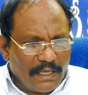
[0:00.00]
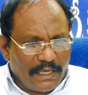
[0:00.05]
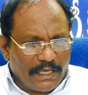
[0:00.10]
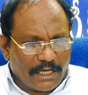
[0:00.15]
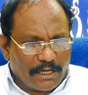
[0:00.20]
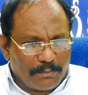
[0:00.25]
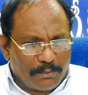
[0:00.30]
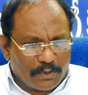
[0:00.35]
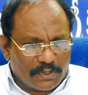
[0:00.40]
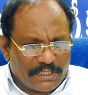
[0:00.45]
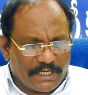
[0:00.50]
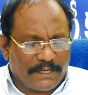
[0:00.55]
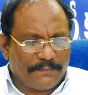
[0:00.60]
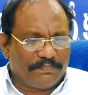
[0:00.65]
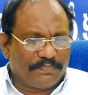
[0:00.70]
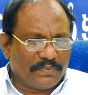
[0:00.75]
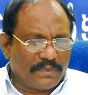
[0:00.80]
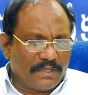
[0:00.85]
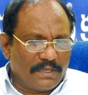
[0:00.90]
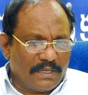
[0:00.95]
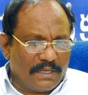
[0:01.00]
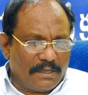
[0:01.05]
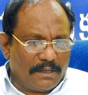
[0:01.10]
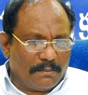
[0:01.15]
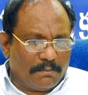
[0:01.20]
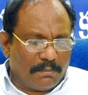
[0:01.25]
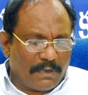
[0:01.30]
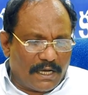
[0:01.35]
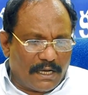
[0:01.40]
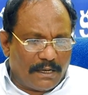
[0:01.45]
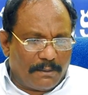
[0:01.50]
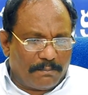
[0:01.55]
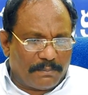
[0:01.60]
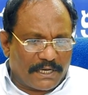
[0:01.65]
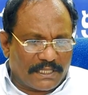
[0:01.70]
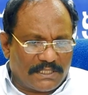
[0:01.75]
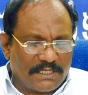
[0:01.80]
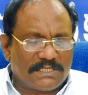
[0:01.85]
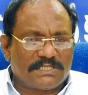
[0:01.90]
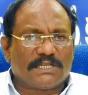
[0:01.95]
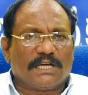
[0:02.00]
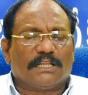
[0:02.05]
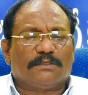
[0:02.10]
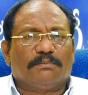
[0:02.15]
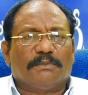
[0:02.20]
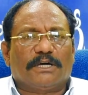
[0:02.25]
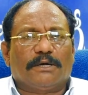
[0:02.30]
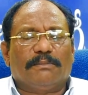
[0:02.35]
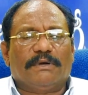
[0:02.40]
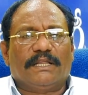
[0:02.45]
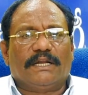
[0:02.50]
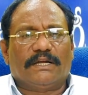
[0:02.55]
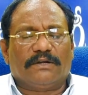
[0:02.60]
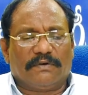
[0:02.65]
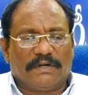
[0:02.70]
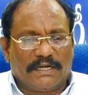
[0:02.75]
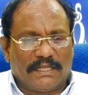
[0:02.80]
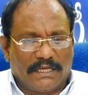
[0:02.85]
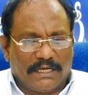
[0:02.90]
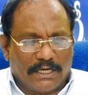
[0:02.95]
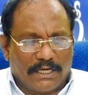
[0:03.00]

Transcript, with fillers: ఇకపోతే మా ప్రతిష్టాత్మకమైనటువంటి